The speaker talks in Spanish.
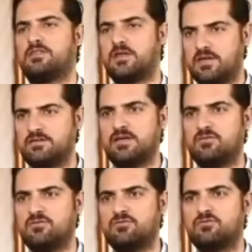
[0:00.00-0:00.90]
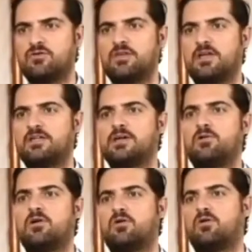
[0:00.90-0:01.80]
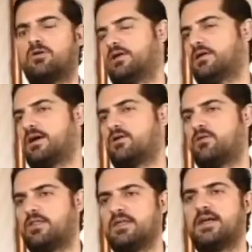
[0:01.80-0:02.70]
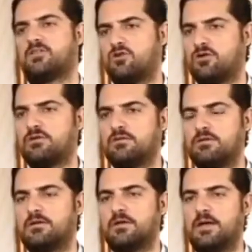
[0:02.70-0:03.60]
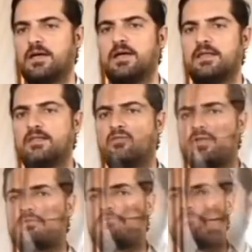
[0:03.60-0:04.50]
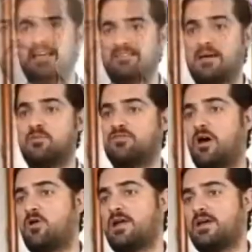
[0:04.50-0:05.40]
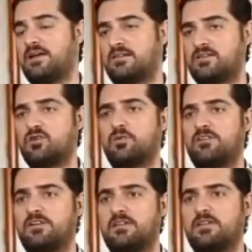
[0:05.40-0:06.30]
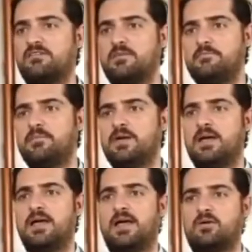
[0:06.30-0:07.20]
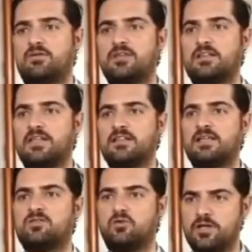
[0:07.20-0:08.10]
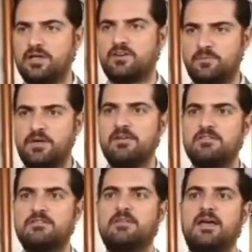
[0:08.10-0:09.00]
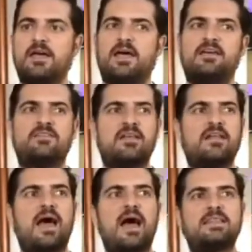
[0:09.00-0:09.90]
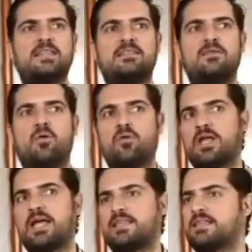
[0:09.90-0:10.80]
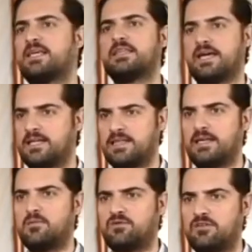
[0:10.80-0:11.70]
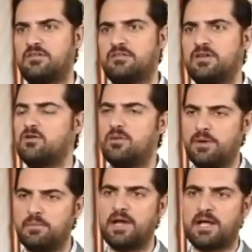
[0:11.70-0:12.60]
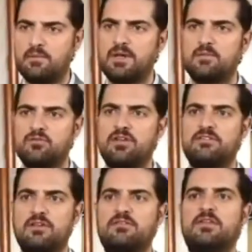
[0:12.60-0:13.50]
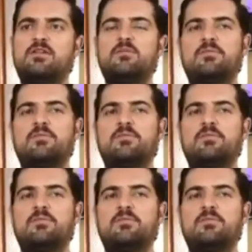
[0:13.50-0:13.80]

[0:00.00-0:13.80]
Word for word: 3 años, donde llevo el, cargo de director eh, de Turín. Estamos ahora en el Centro Comercial Santa Fe, en nuestra tienda Turin Experience. Esta es la única tienda que tenemos de este estilo, es la primera que abrimos de este estilo